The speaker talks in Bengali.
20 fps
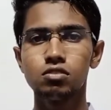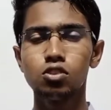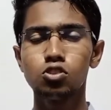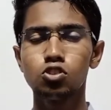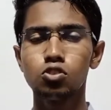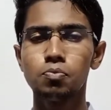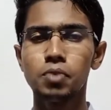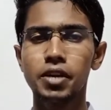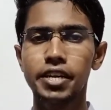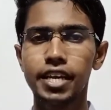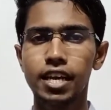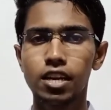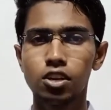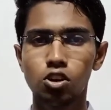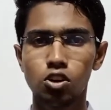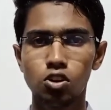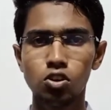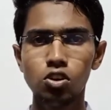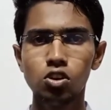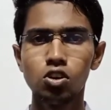তো তোমরা খেয়াল
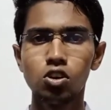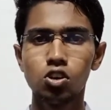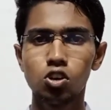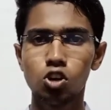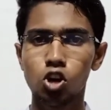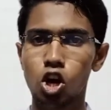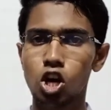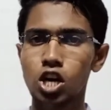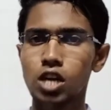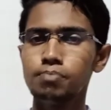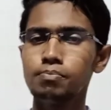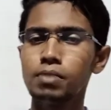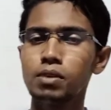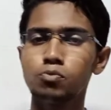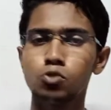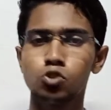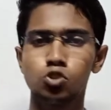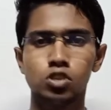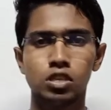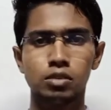করো ঘ নাম্বার
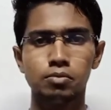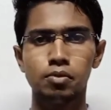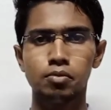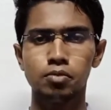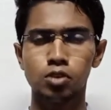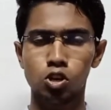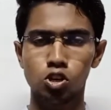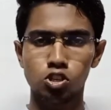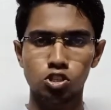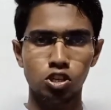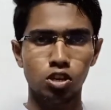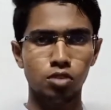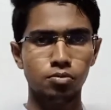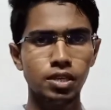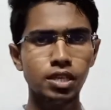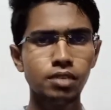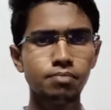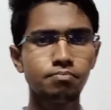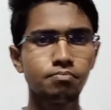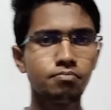প্রশ্ন কিভাবে করতে
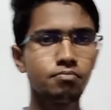হবে